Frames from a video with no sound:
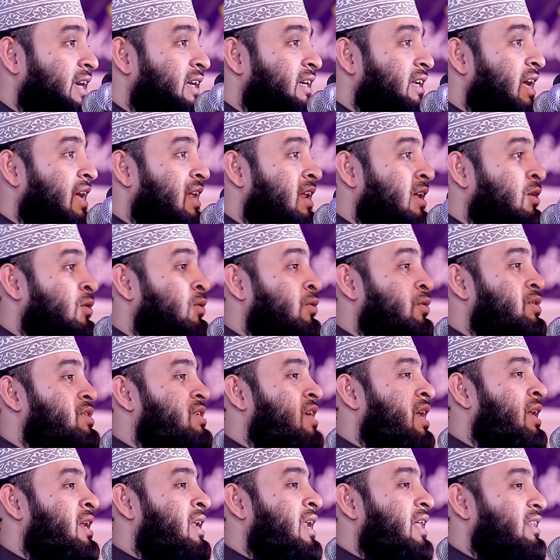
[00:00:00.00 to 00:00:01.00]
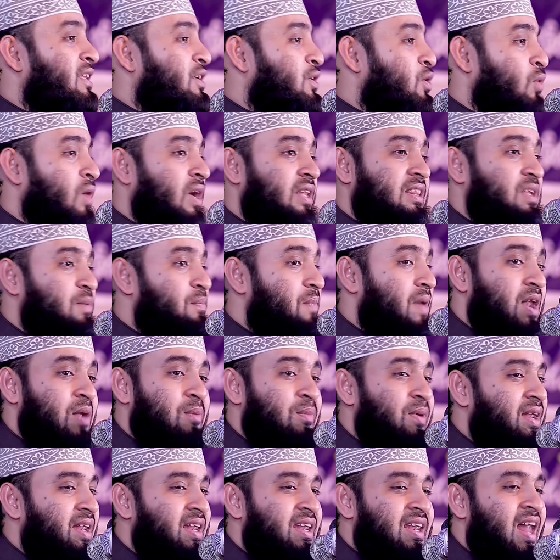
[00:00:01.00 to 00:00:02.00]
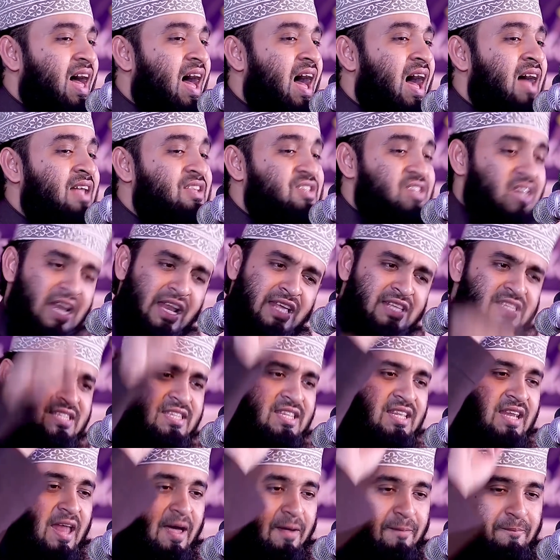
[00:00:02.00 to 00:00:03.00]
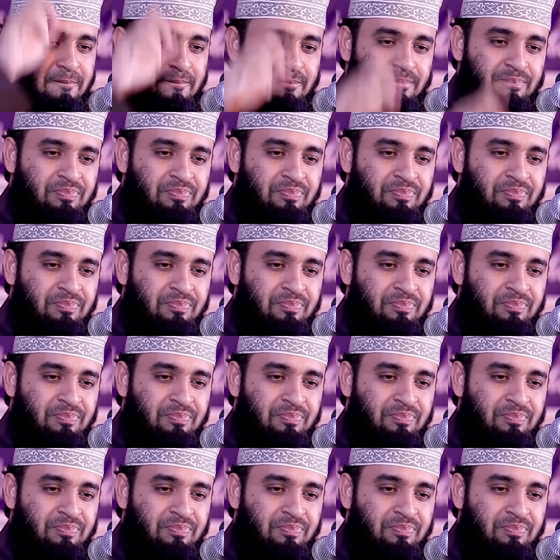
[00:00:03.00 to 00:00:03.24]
একটারেও জান্নাতে ঢুকাতে পারবেন না চ্যালেঞ্জ দিলাম